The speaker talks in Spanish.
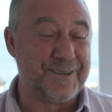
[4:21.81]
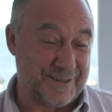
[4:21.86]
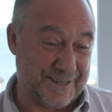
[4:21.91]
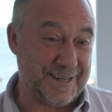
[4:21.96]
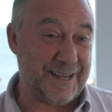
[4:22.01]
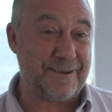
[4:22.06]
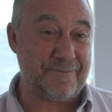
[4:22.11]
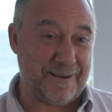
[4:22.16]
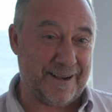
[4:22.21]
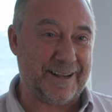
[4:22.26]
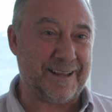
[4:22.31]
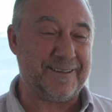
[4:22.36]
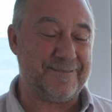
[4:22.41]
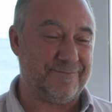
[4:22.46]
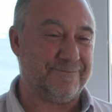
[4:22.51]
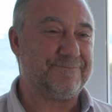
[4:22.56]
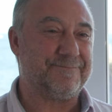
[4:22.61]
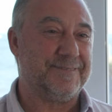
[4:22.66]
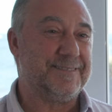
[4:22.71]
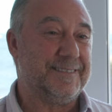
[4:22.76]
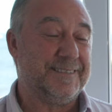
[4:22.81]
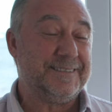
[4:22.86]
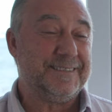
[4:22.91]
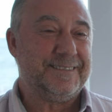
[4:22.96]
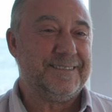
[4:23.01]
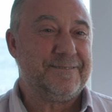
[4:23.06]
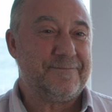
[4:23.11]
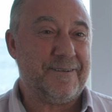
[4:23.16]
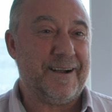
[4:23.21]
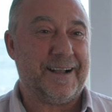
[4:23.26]
o sea, para
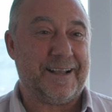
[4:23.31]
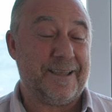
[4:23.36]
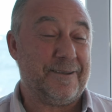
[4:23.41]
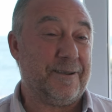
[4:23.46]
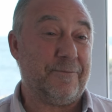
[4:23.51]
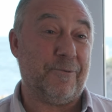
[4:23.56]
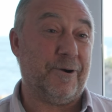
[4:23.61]
que, que...